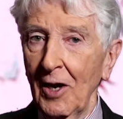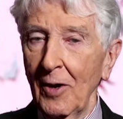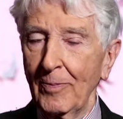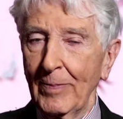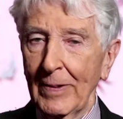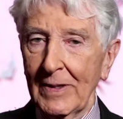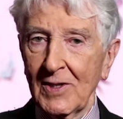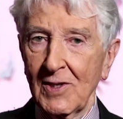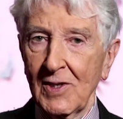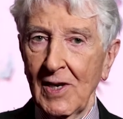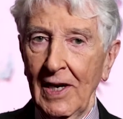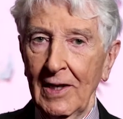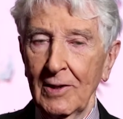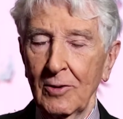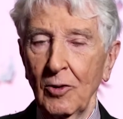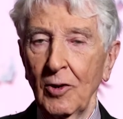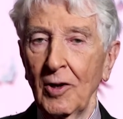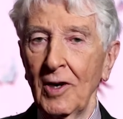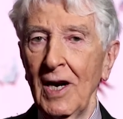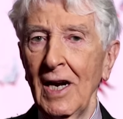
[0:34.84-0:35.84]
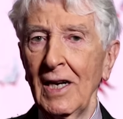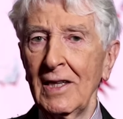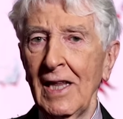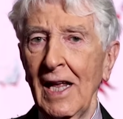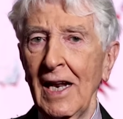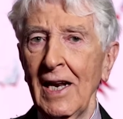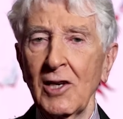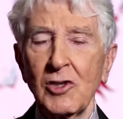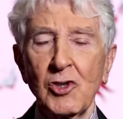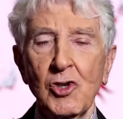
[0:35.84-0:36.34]
nel passato. In
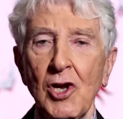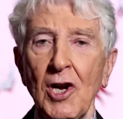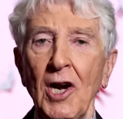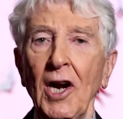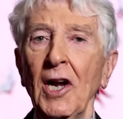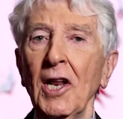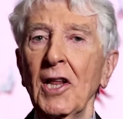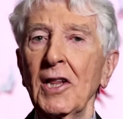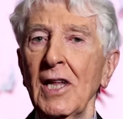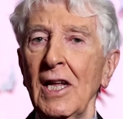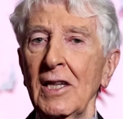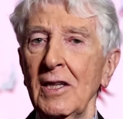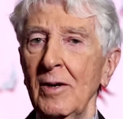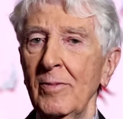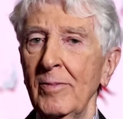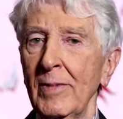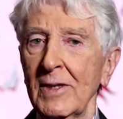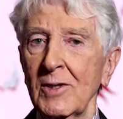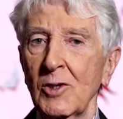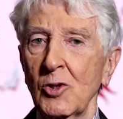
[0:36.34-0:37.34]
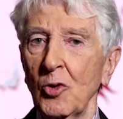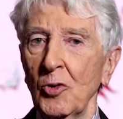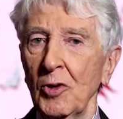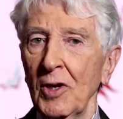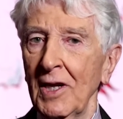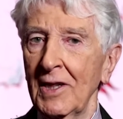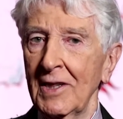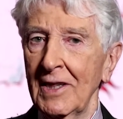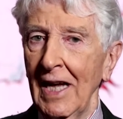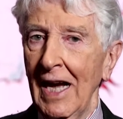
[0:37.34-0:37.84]
realtà la generalità del Manzoni
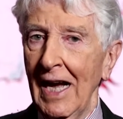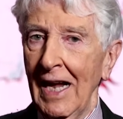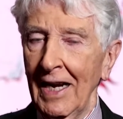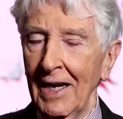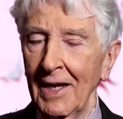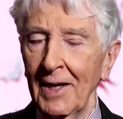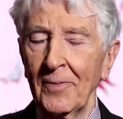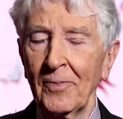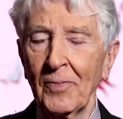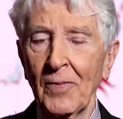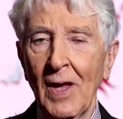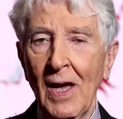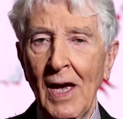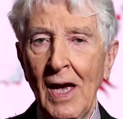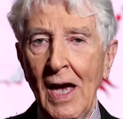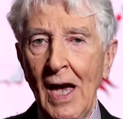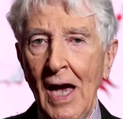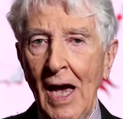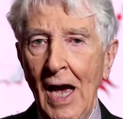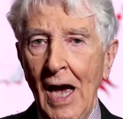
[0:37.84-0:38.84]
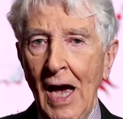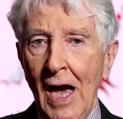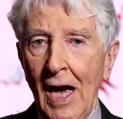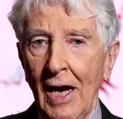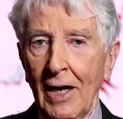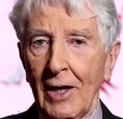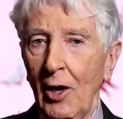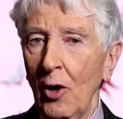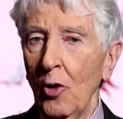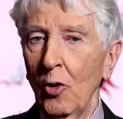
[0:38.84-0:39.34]
è tale
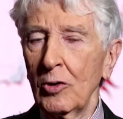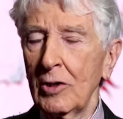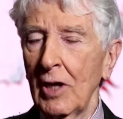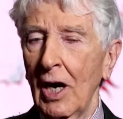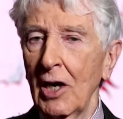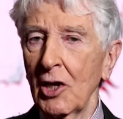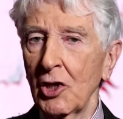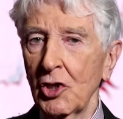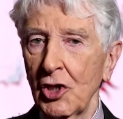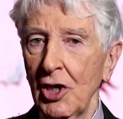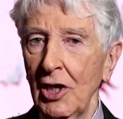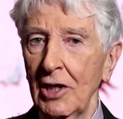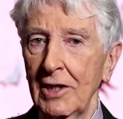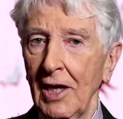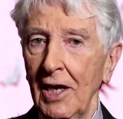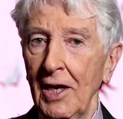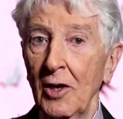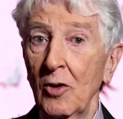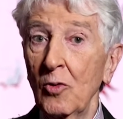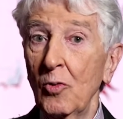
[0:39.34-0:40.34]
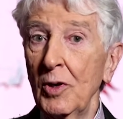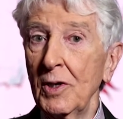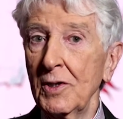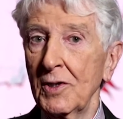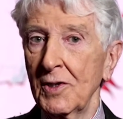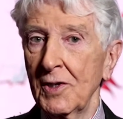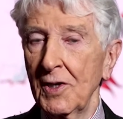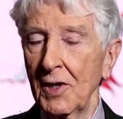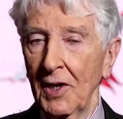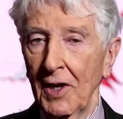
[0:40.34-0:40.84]
che oltre alle scelte
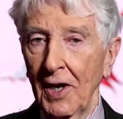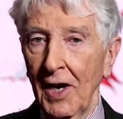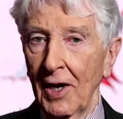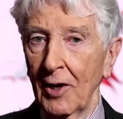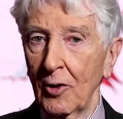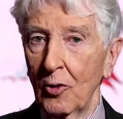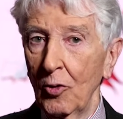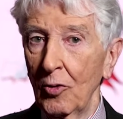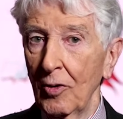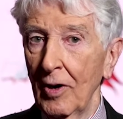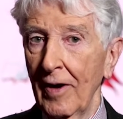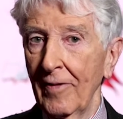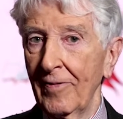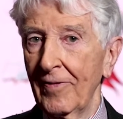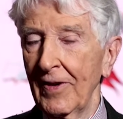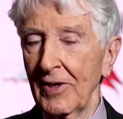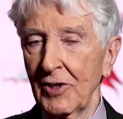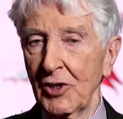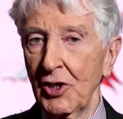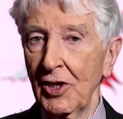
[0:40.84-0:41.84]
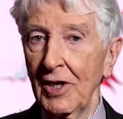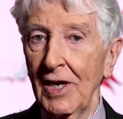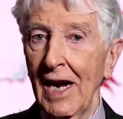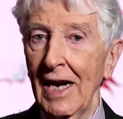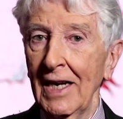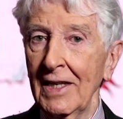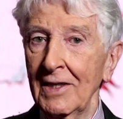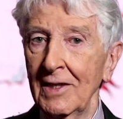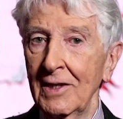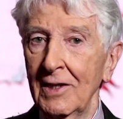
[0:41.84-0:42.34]
linguistiche ancora
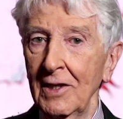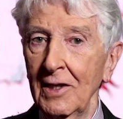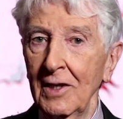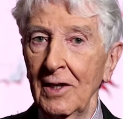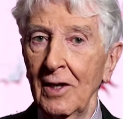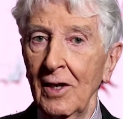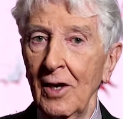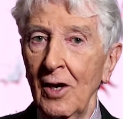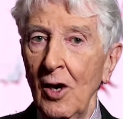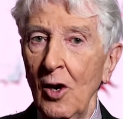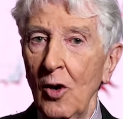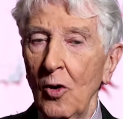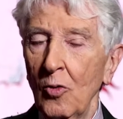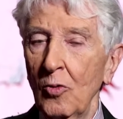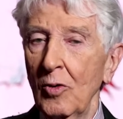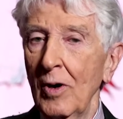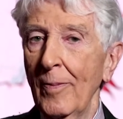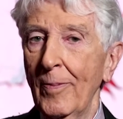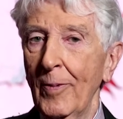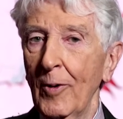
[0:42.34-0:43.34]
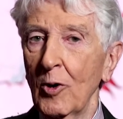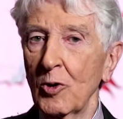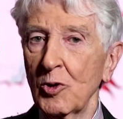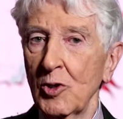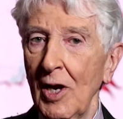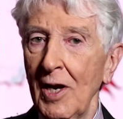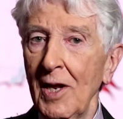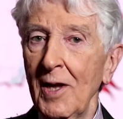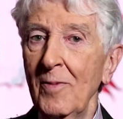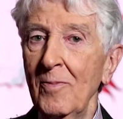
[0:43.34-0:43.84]
affascinanti, una
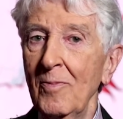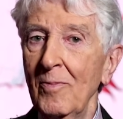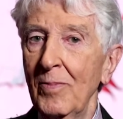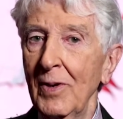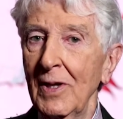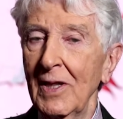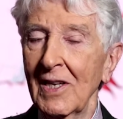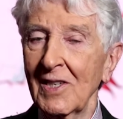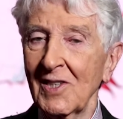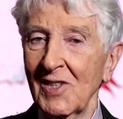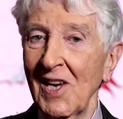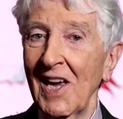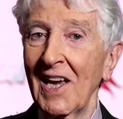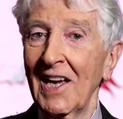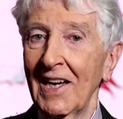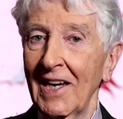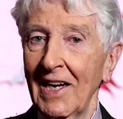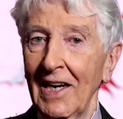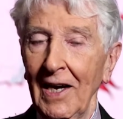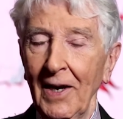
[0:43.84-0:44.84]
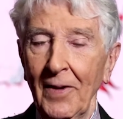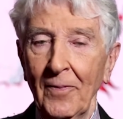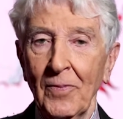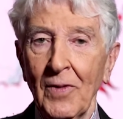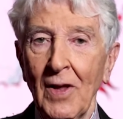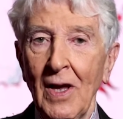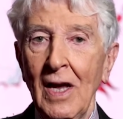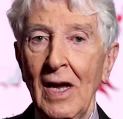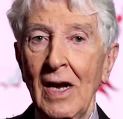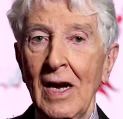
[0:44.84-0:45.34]
prosa limpida, secca,
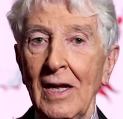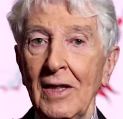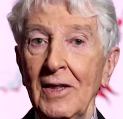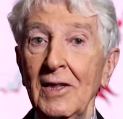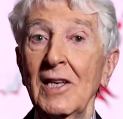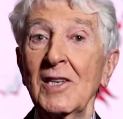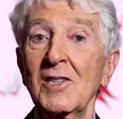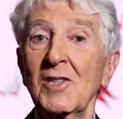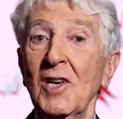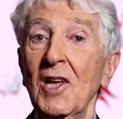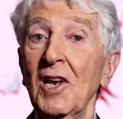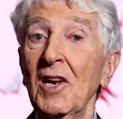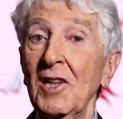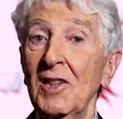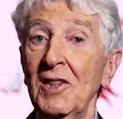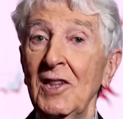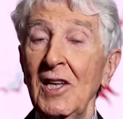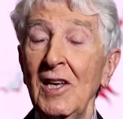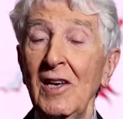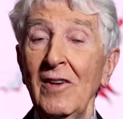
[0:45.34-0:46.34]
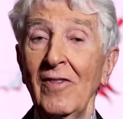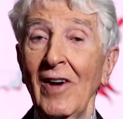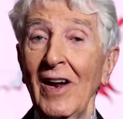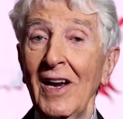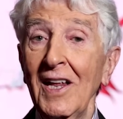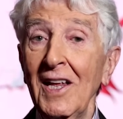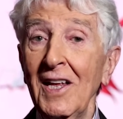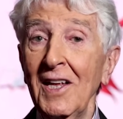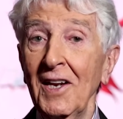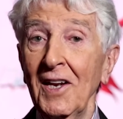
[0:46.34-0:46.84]
descrittiva,
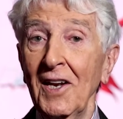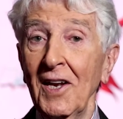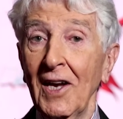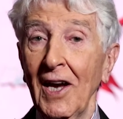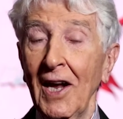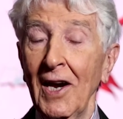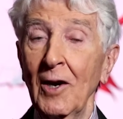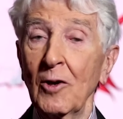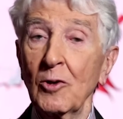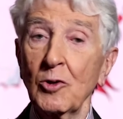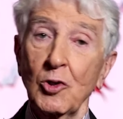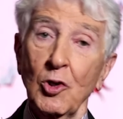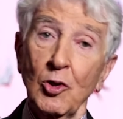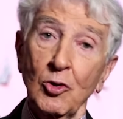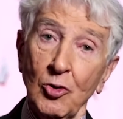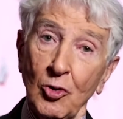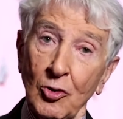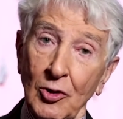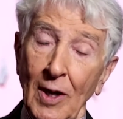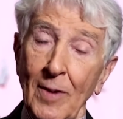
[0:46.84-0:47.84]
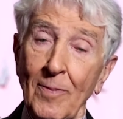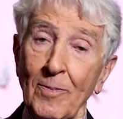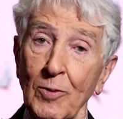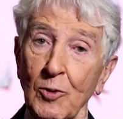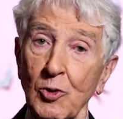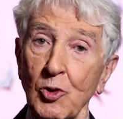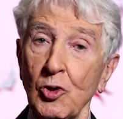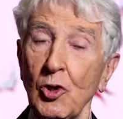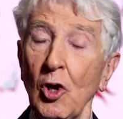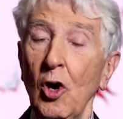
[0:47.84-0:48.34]
lirica e nello stesso
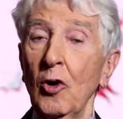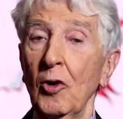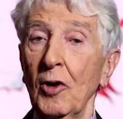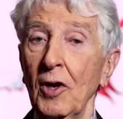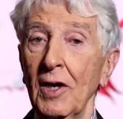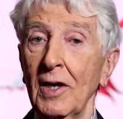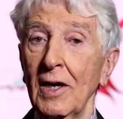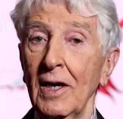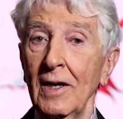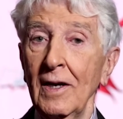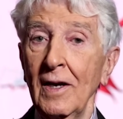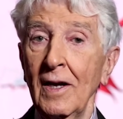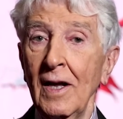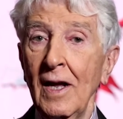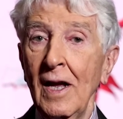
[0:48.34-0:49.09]
tempo storica,